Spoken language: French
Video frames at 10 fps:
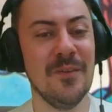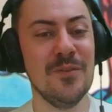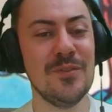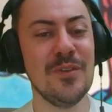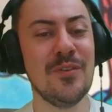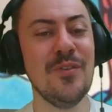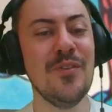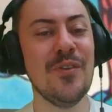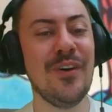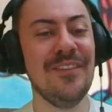Au
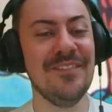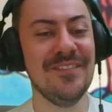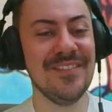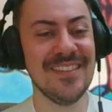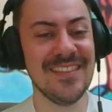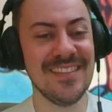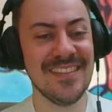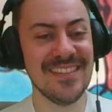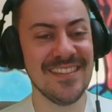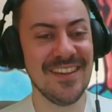secours
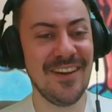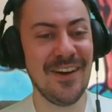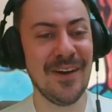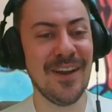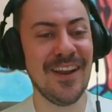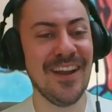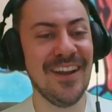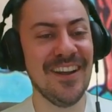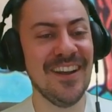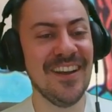Oh là
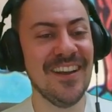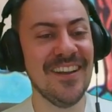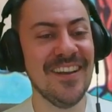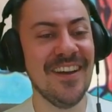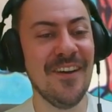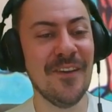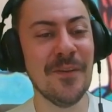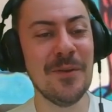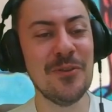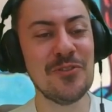là Oh
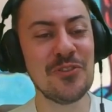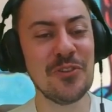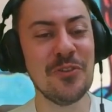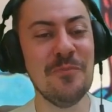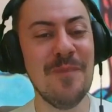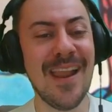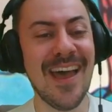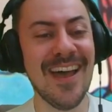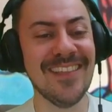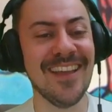non mais le jeu de
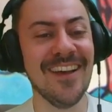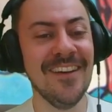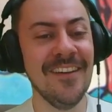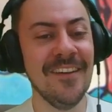malade